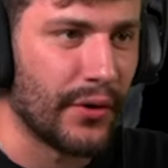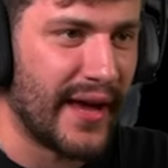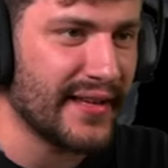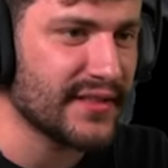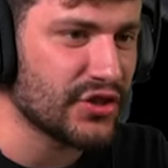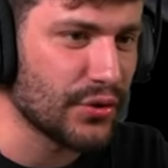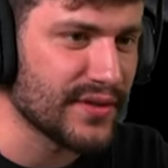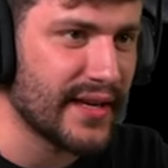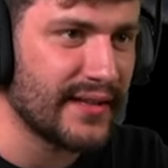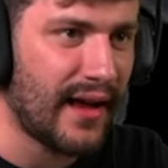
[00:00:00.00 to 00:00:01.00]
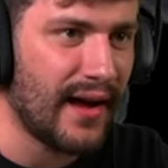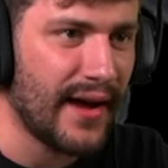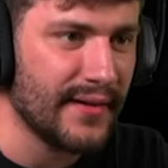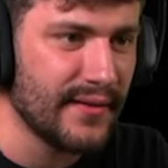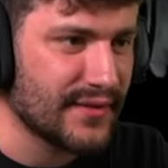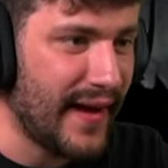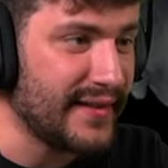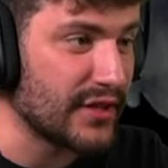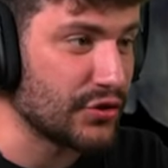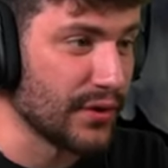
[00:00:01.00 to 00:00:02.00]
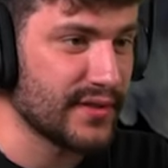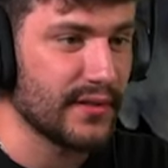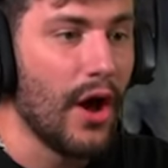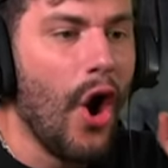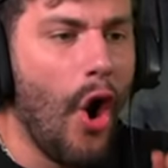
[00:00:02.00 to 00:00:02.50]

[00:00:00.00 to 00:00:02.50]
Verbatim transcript: So, erster Schuss ging da rein. Zweiter Schuss.